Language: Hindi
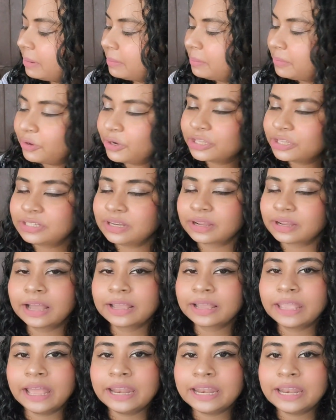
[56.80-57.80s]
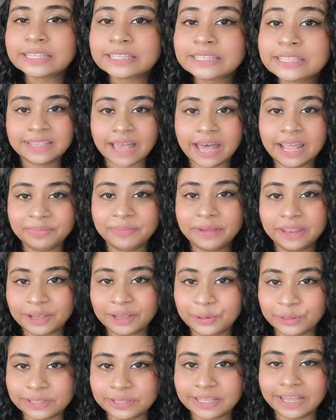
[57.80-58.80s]
पे प्रोडक्ट्स रखा गया है ना सारे
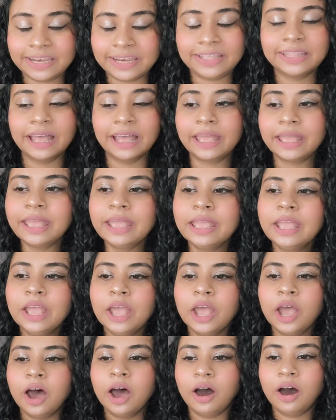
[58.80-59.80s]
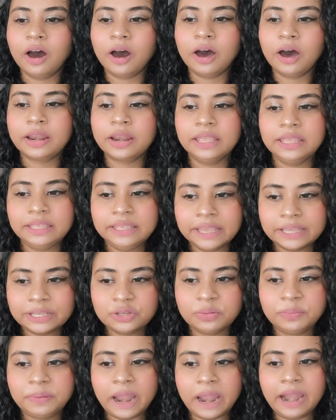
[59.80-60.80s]
मैंने खुद खरीदा है और ये
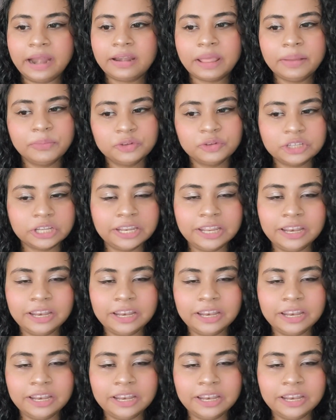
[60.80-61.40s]
जो ब्रांड है मुझे